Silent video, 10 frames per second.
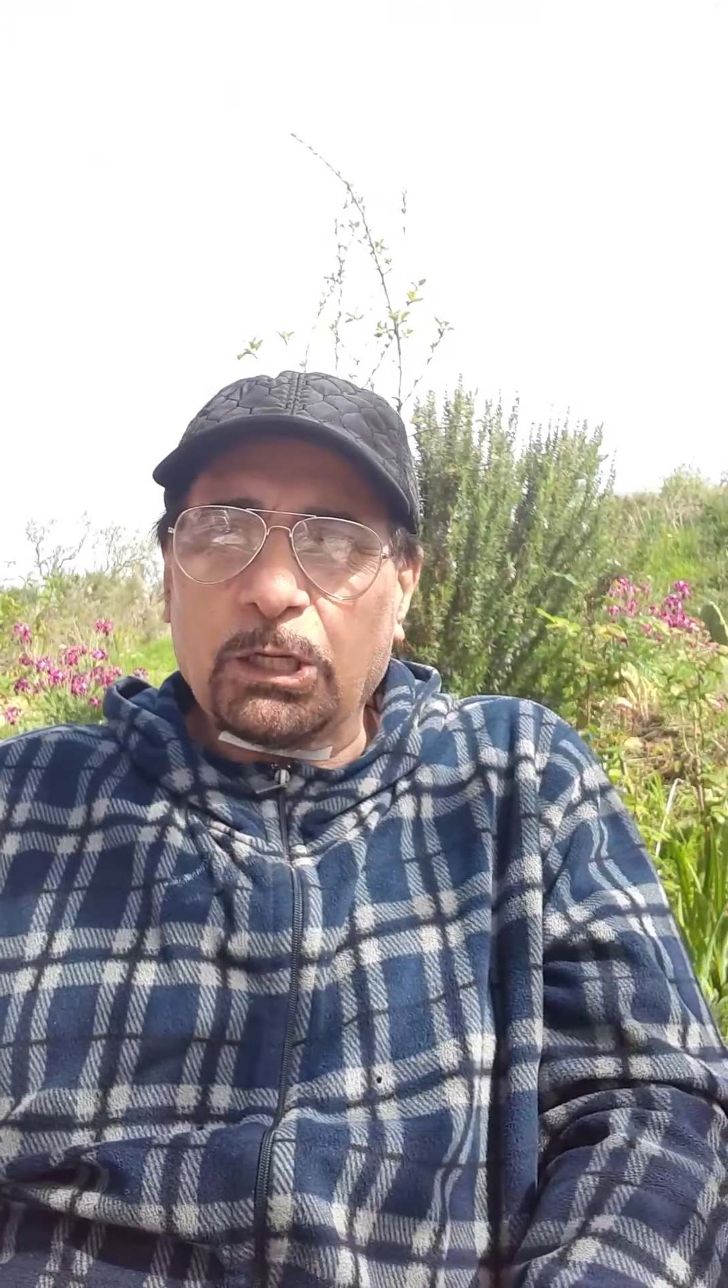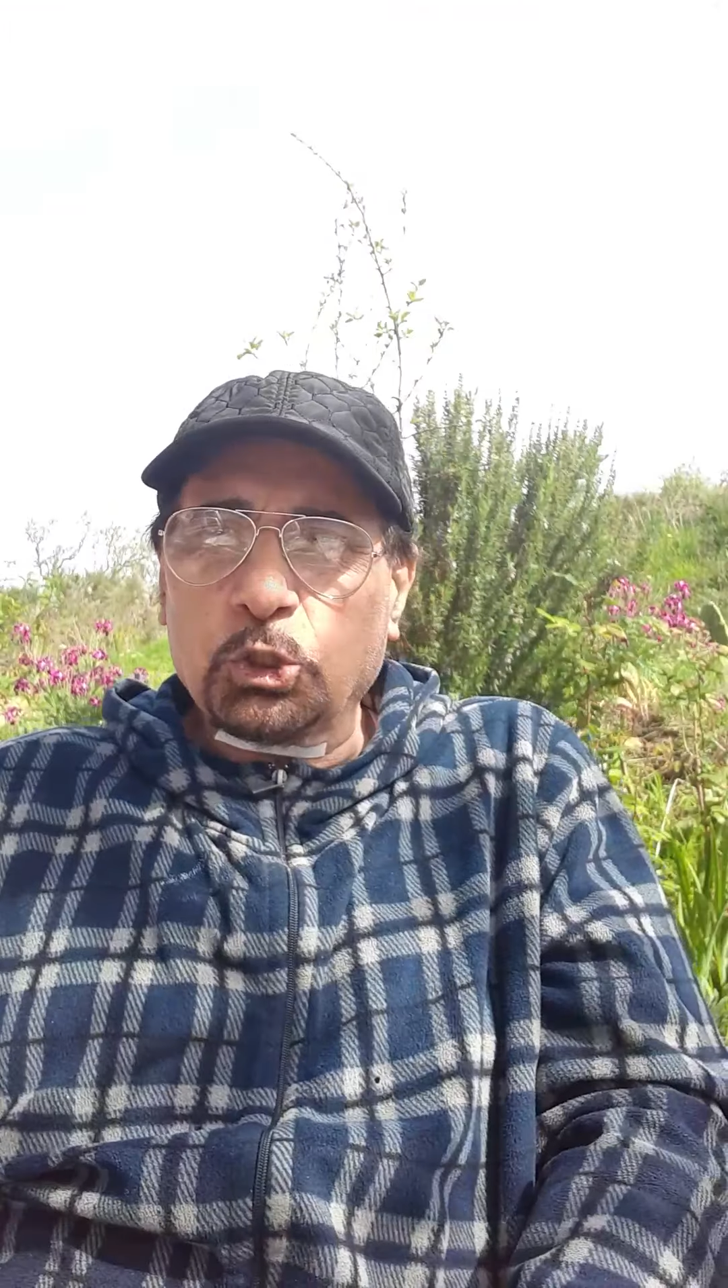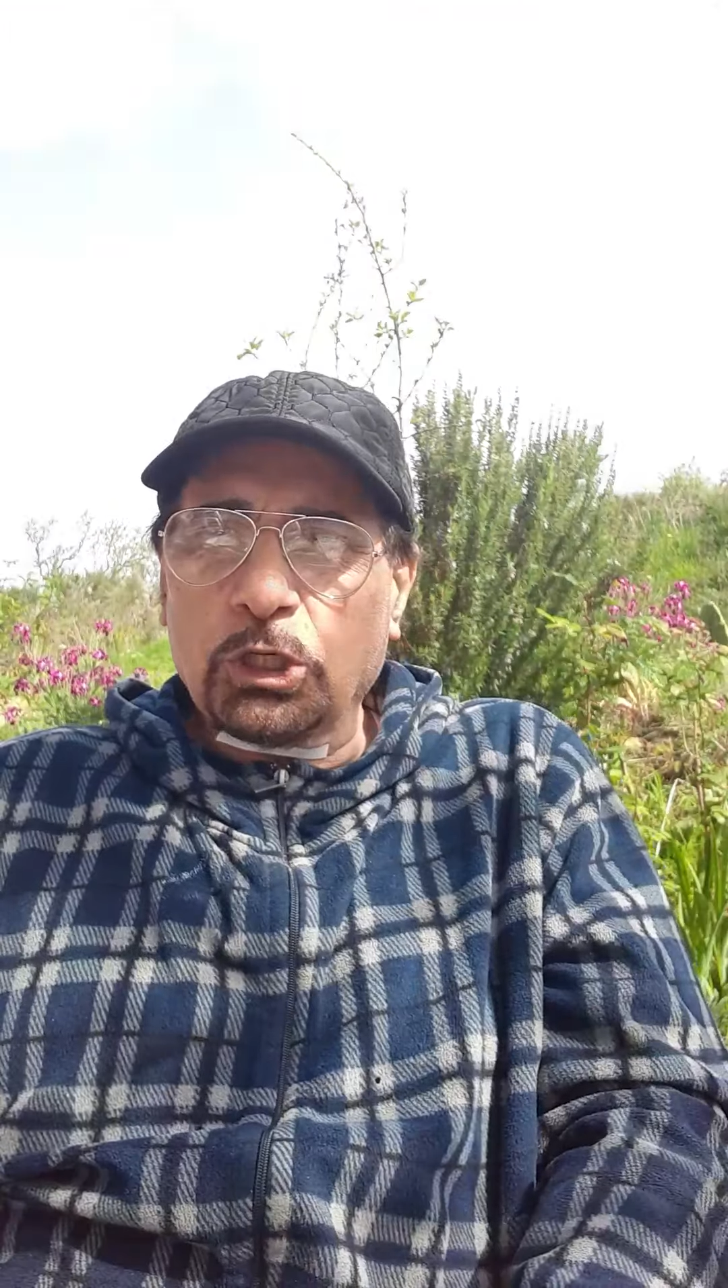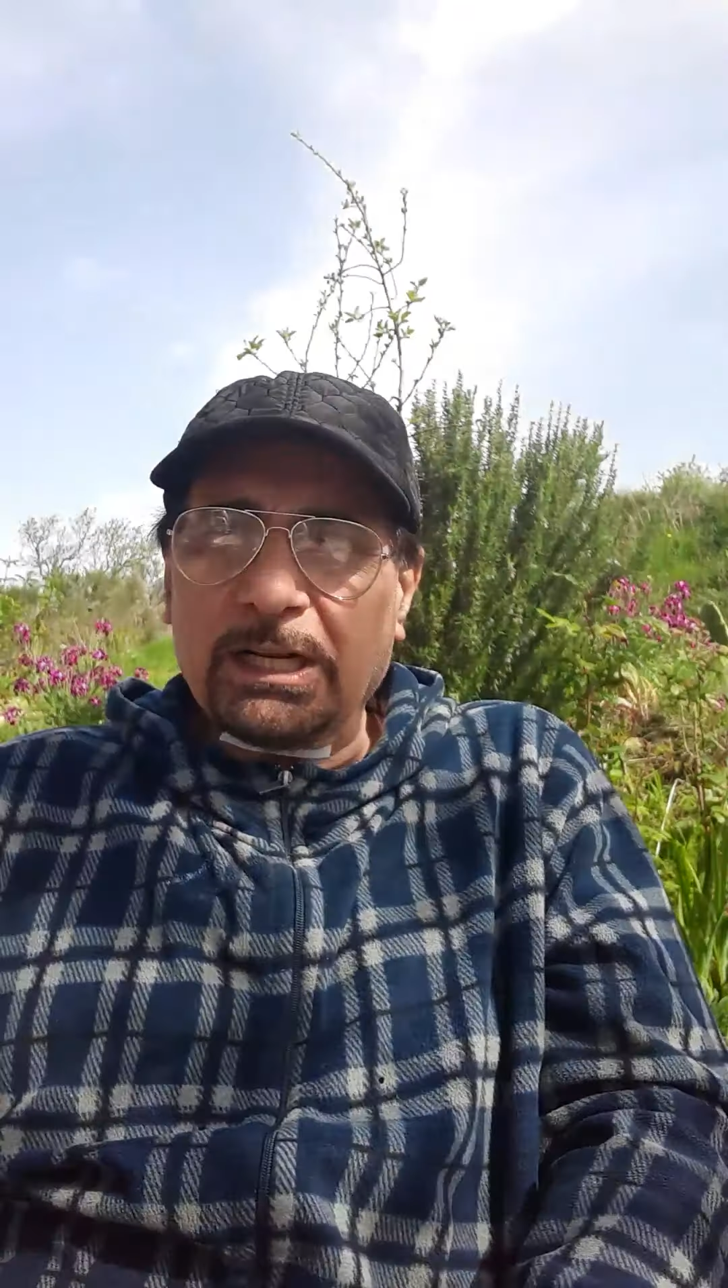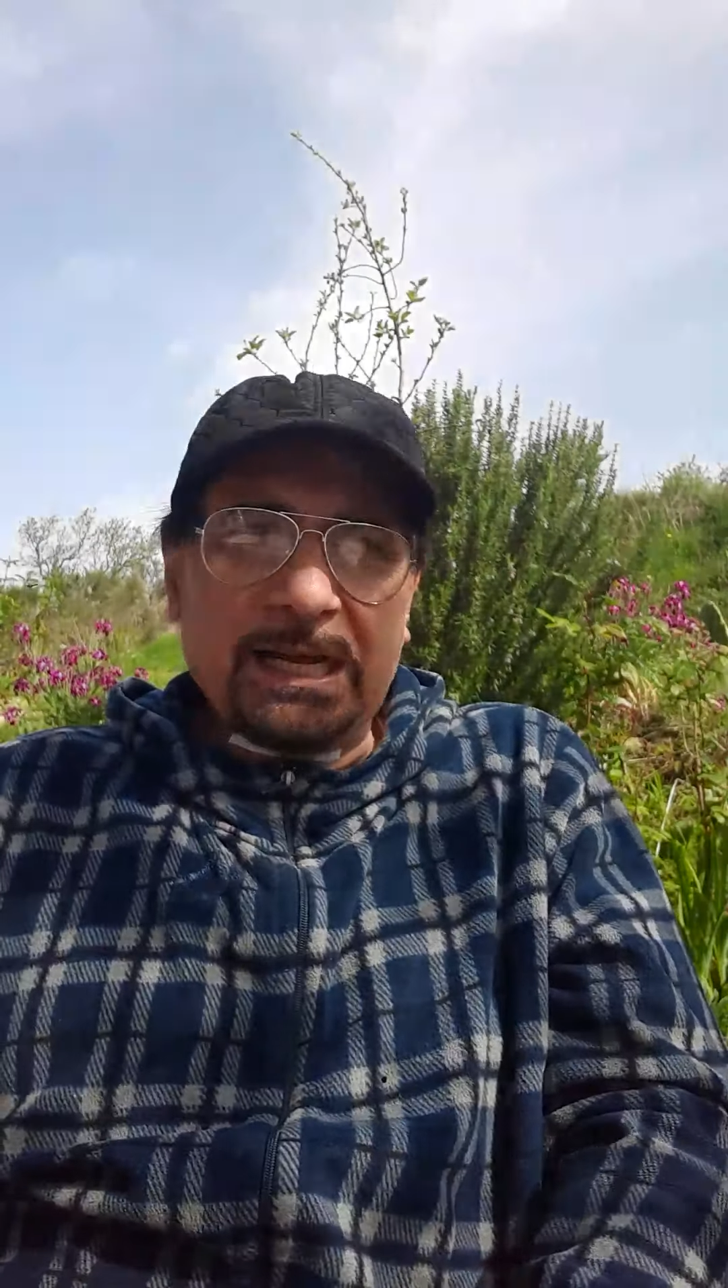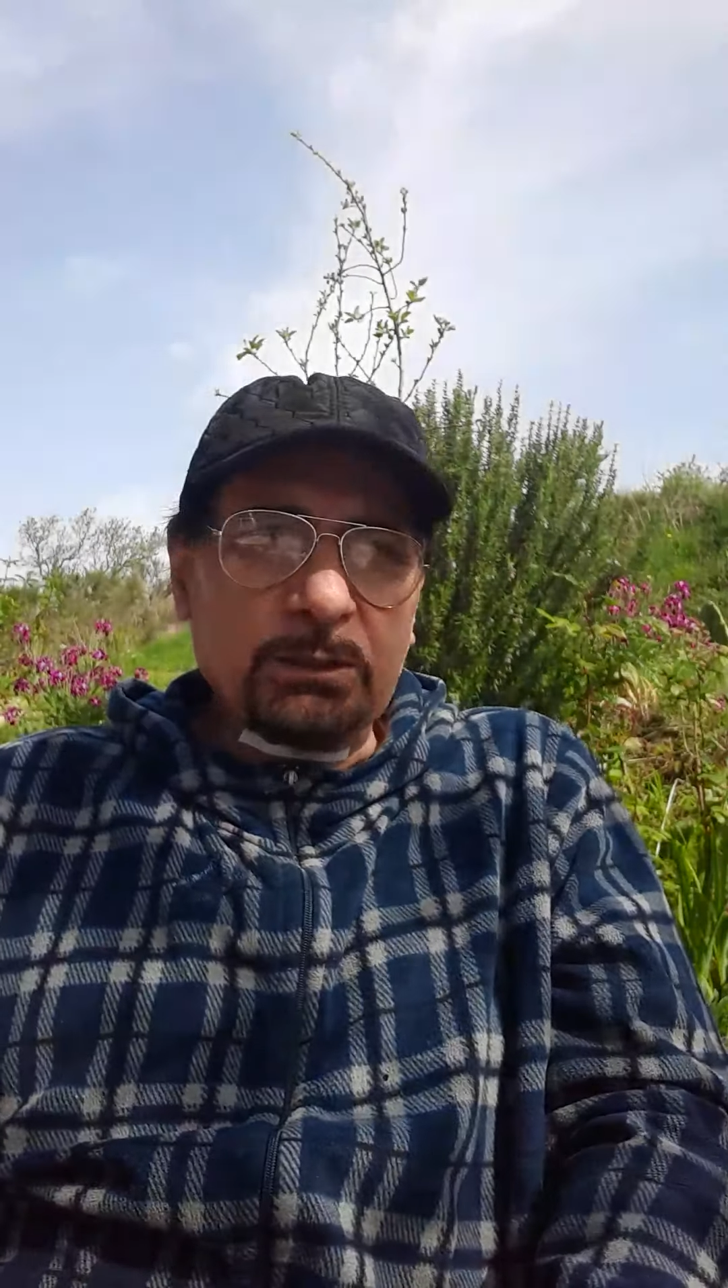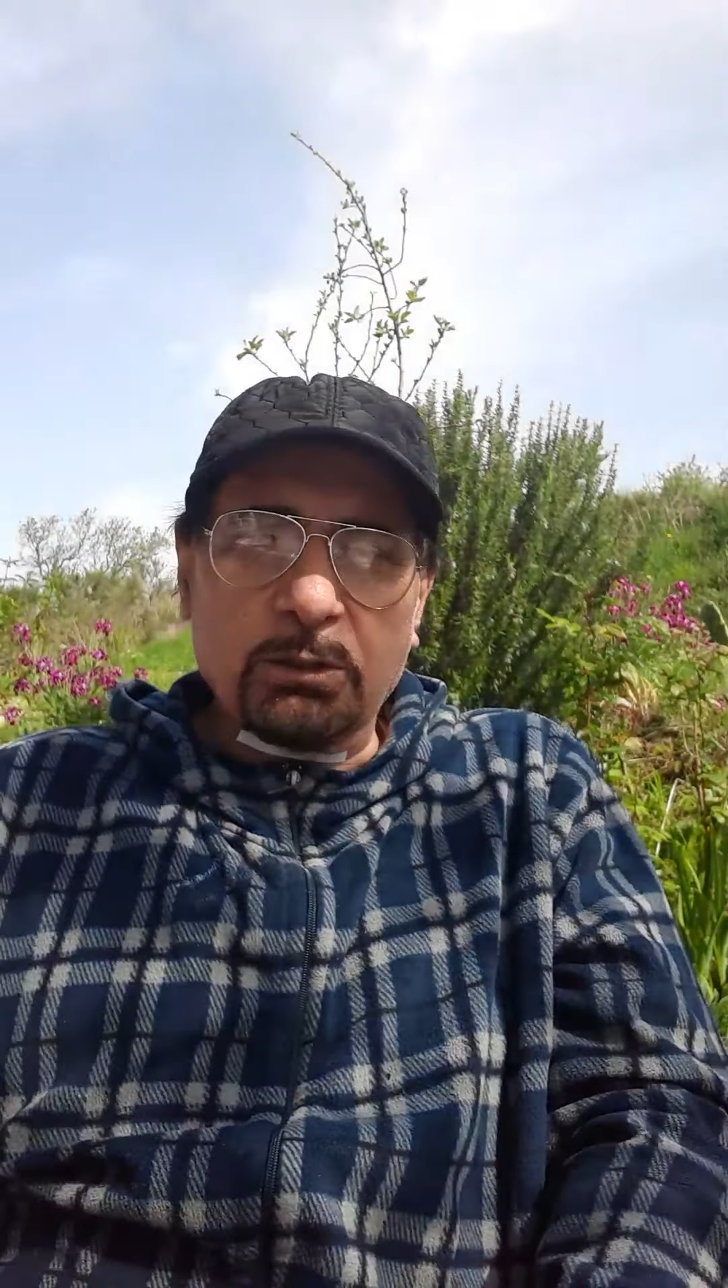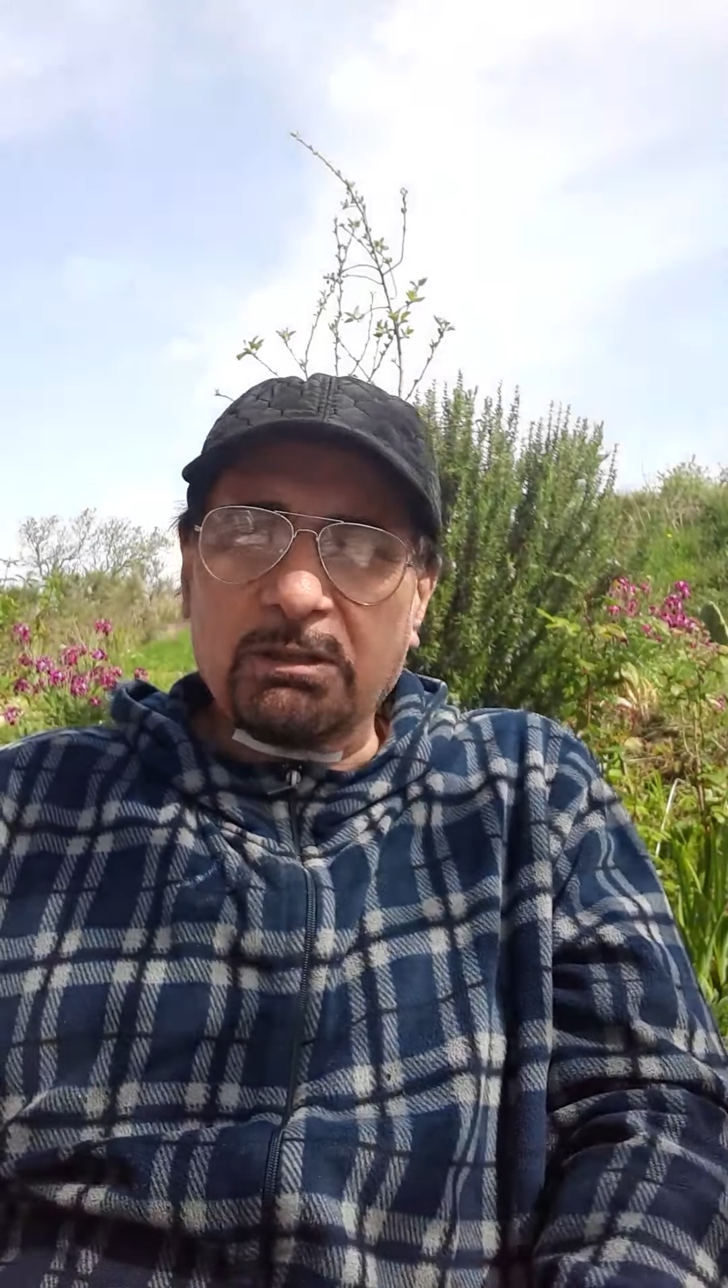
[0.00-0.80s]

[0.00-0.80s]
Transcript: cercando